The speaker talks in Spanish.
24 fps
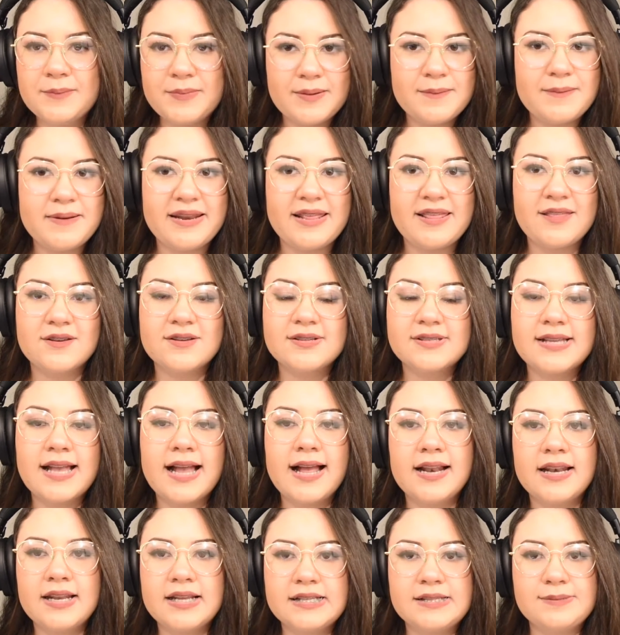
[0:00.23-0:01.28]
Bienvenidos
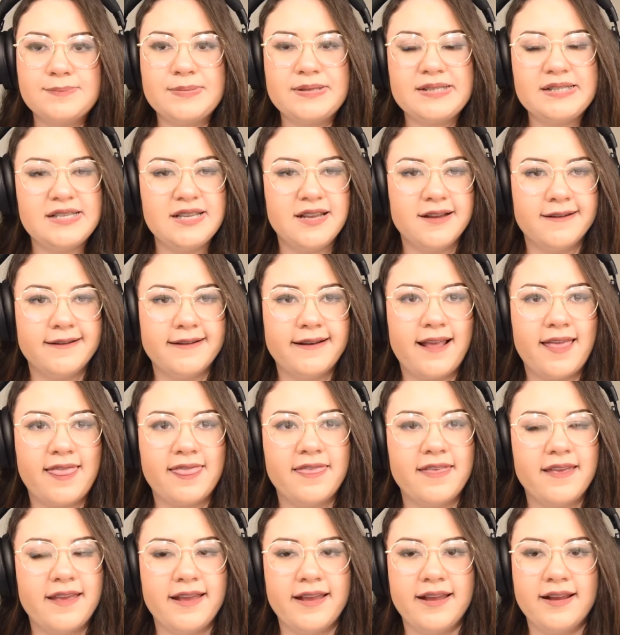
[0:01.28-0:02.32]
al especial
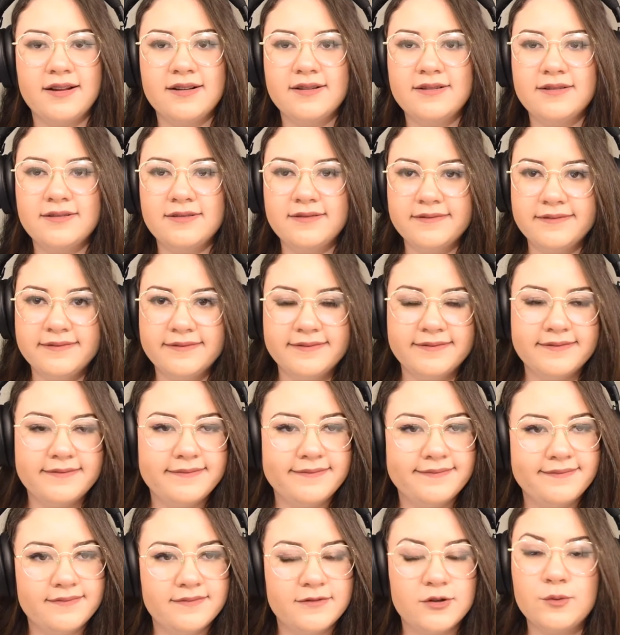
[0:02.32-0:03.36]
de
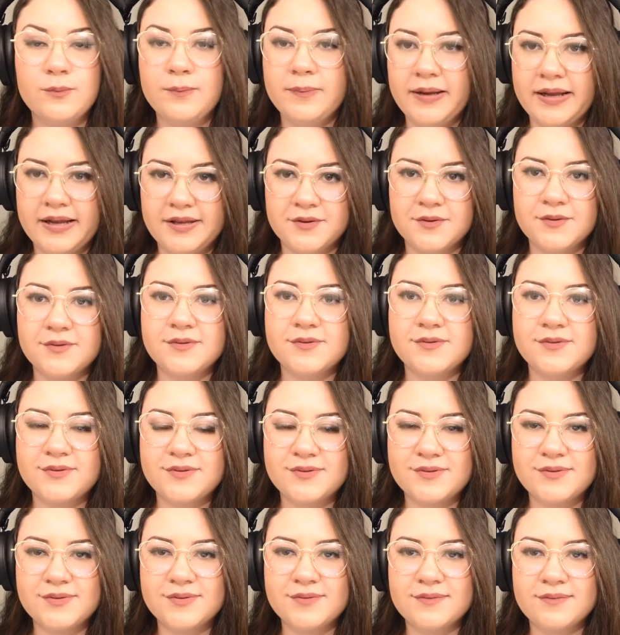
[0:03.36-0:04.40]

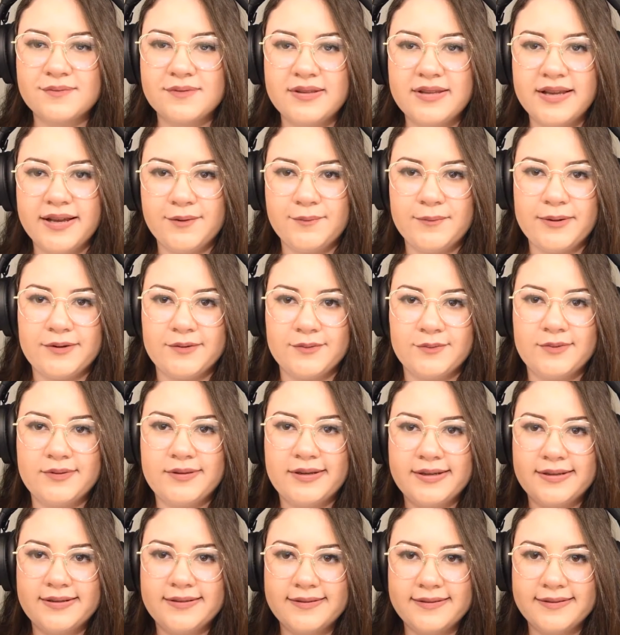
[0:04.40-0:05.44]
cumpleaños, día número
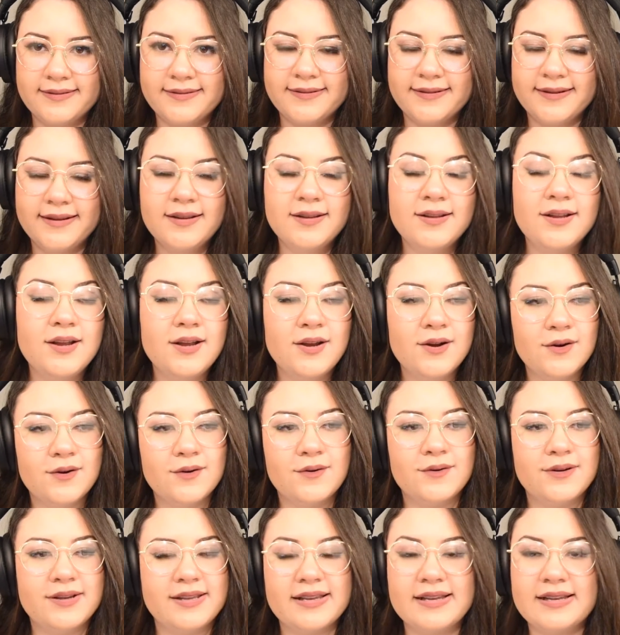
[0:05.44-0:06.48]
3.
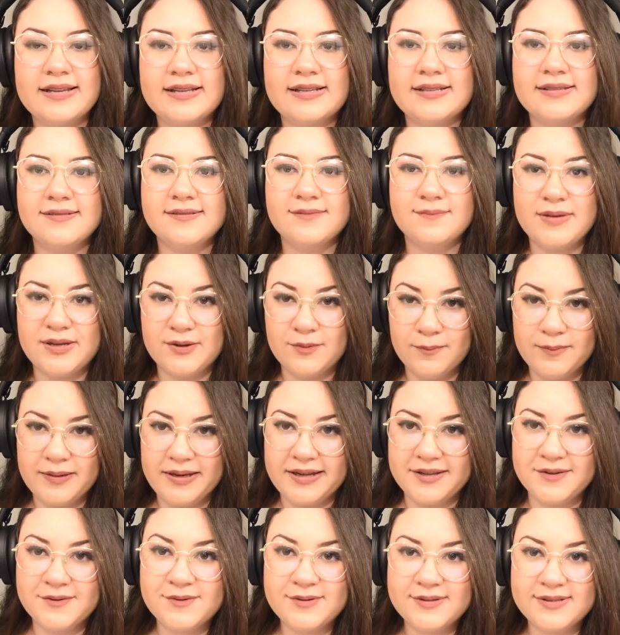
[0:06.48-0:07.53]
Hoy es mi
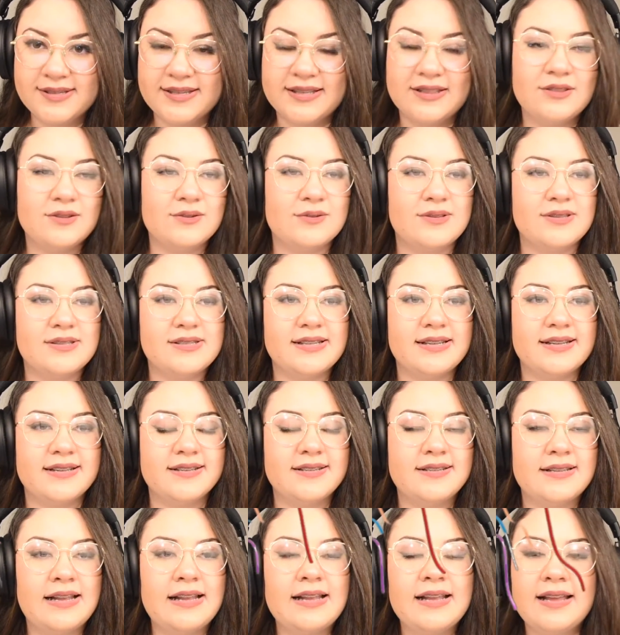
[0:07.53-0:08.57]
cumpleaños, entonces
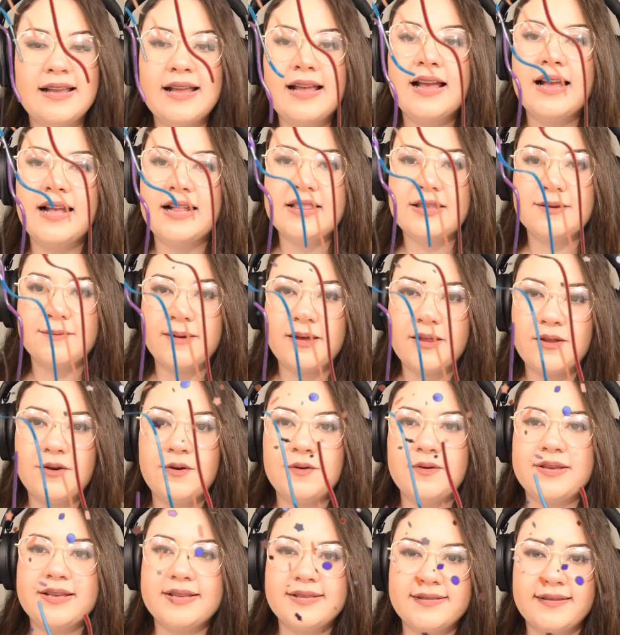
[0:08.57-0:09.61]
el tema de
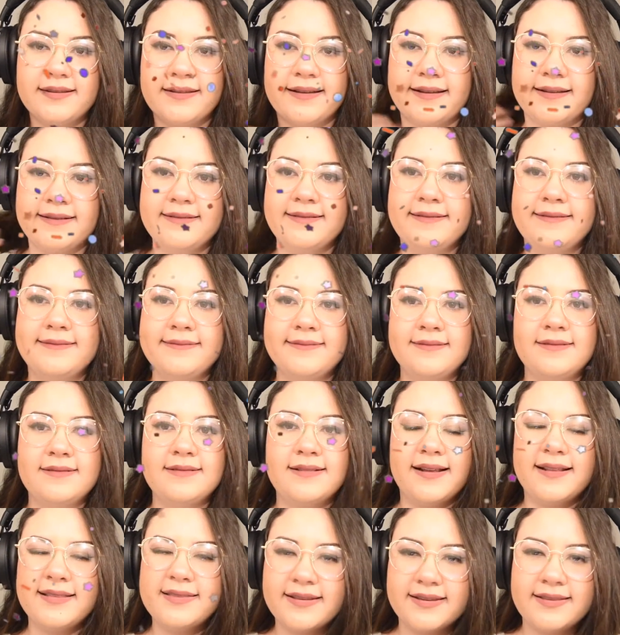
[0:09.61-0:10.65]
hoy está
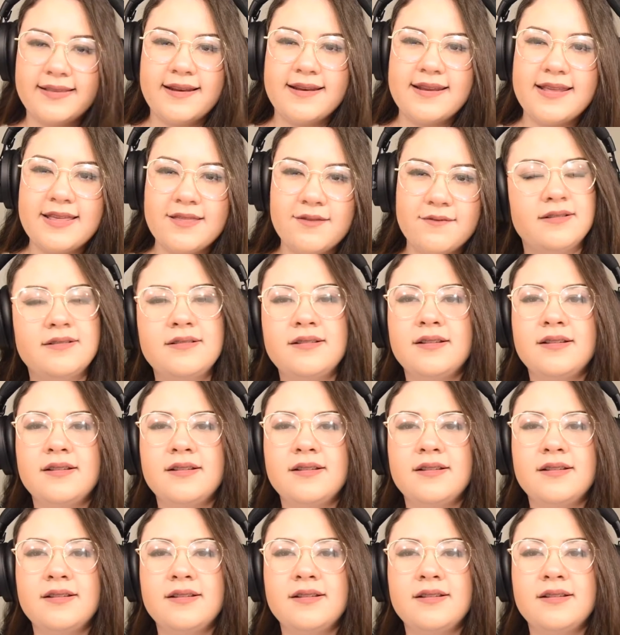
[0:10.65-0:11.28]
entretenido,